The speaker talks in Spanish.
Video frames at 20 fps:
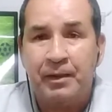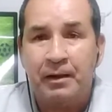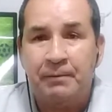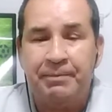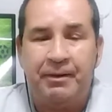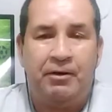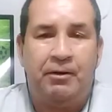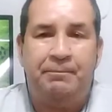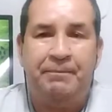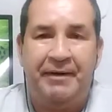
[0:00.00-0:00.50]

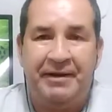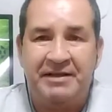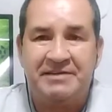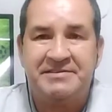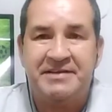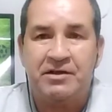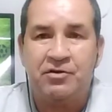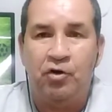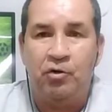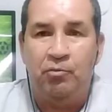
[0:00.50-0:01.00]
pero
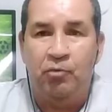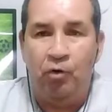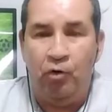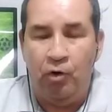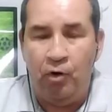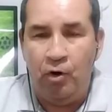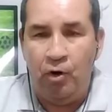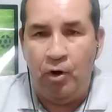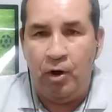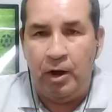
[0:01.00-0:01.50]
aparece
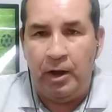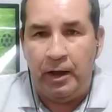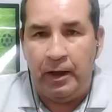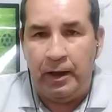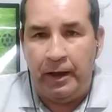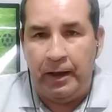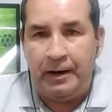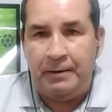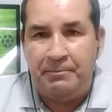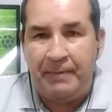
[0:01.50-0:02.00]
como
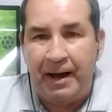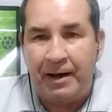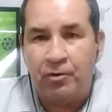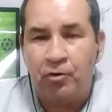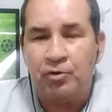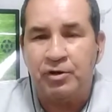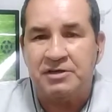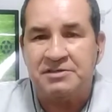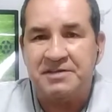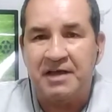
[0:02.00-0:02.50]
el
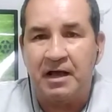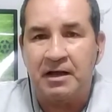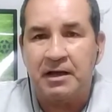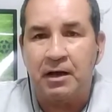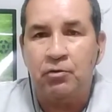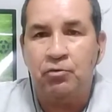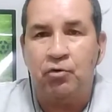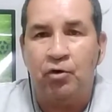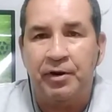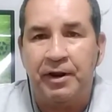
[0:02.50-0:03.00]
mago que
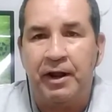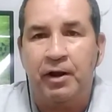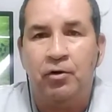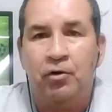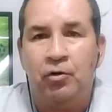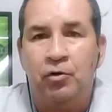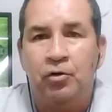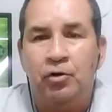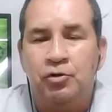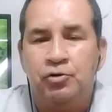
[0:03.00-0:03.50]
saca un
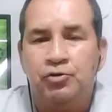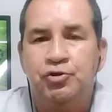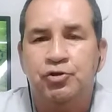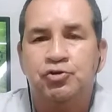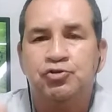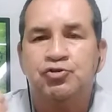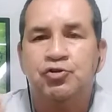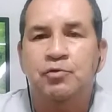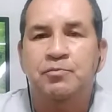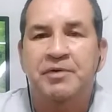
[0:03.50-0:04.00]
conejo de
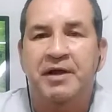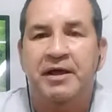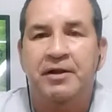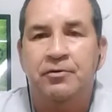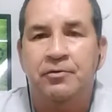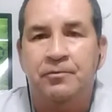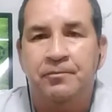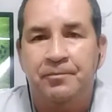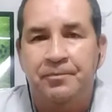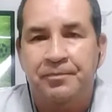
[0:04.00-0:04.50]
un
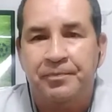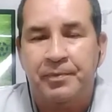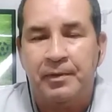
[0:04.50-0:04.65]
sombrero